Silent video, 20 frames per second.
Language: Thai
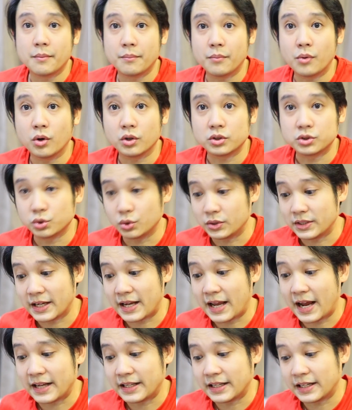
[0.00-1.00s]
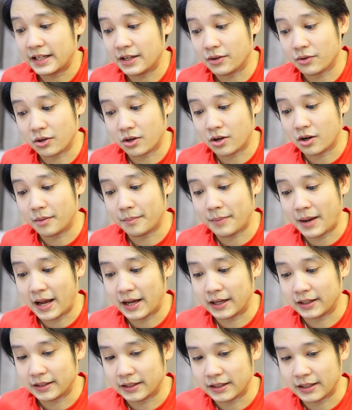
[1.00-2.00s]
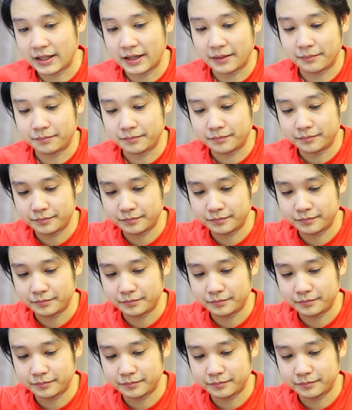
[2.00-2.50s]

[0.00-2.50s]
โหมดสุญญากาศอย่างเดียวกันก่อนบ้างนะครับ